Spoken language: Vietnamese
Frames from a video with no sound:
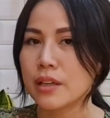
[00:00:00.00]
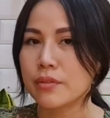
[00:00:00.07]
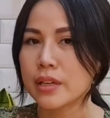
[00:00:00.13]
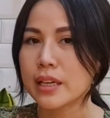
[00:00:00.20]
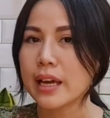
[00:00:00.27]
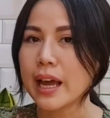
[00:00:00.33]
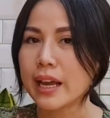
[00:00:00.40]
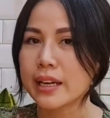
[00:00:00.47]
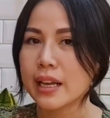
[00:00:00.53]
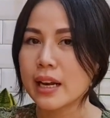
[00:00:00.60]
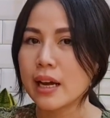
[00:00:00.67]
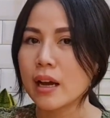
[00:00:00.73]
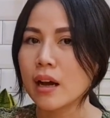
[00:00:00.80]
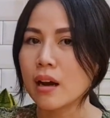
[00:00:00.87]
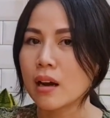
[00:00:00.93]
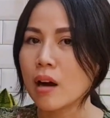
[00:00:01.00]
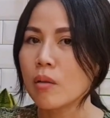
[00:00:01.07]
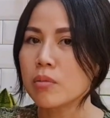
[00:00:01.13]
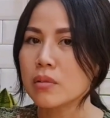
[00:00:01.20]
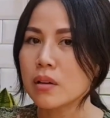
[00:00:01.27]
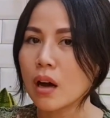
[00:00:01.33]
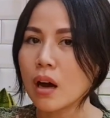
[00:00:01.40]
Tại vì cái hàng này là
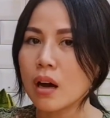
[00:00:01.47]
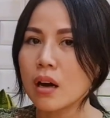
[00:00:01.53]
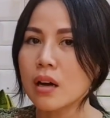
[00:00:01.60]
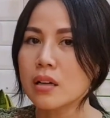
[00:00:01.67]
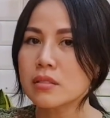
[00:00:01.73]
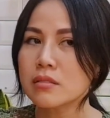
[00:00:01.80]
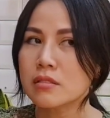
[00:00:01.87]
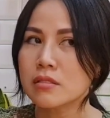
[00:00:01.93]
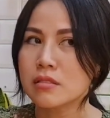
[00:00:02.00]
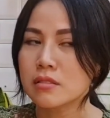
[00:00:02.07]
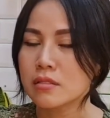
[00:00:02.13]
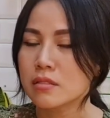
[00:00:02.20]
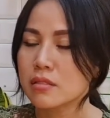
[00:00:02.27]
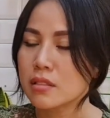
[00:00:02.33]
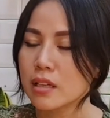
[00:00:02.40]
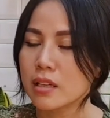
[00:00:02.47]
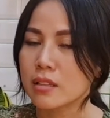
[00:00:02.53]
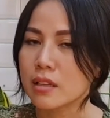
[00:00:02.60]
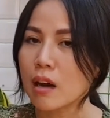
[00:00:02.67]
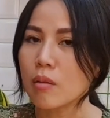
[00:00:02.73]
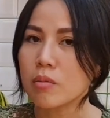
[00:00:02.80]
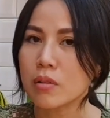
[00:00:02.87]
không có,
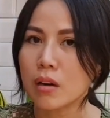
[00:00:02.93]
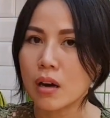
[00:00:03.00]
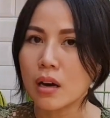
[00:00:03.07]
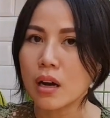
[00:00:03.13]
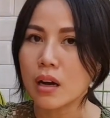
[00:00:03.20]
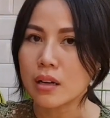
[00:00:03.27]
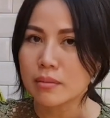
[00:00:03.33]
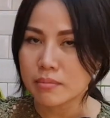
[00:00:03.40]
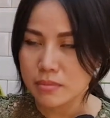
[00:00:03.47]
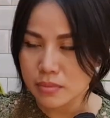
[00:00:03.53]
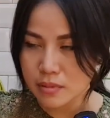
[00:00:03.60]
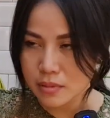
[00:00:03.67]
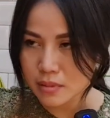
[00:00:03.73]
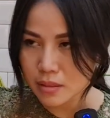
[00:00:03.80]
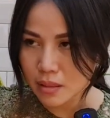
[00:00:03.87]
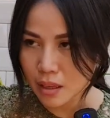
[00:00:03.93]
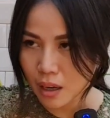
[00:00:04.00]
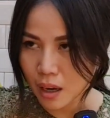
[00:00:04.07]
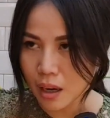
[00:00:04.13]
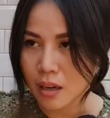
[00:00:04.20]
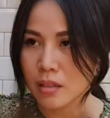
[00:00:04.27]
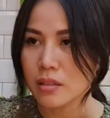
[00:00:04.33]
hiện không có
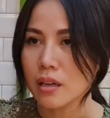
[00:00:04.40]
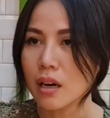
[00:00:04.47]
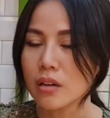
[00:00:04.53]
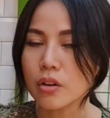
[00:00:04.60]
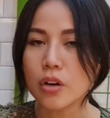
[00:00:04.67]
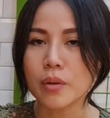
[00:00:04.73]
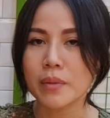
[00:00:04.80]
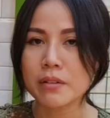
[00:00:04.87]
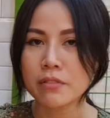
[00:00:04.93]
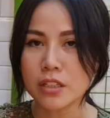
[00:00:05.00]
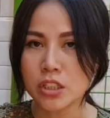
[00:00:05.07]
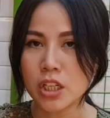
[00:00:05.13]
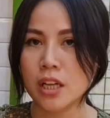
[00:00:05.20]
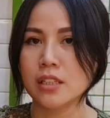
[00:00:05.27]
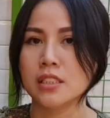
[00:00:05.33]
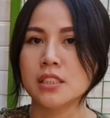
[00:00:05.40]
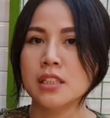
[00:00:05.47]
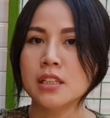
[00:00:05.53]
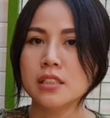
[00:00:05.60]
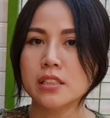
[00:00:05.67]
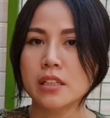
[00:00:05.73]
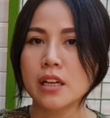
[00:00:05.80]
ở uh, Color Man Fashion,
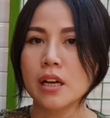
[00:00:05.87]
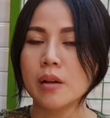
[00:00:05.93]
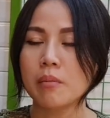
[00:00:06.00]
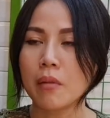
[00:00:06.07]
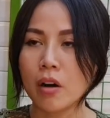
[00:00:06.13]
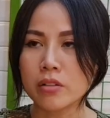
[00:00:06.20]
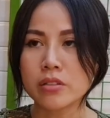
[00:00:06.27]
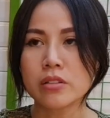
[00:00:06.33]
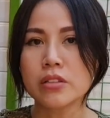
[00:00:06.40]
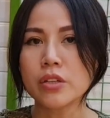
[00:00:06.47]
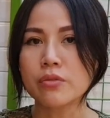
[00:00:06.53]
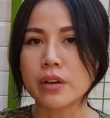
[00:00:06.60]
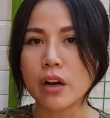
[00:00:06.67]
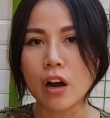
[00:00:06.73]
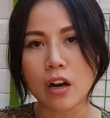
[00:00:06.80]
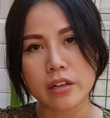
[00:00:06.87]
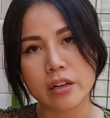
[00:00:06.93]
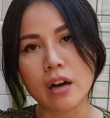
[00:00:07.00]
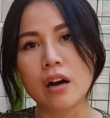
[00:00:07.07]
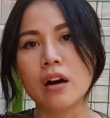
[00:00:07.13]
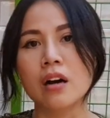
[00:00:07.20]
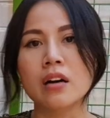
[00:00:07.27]
cho nên là mọi thứ đều phải
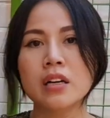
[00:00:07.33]
order.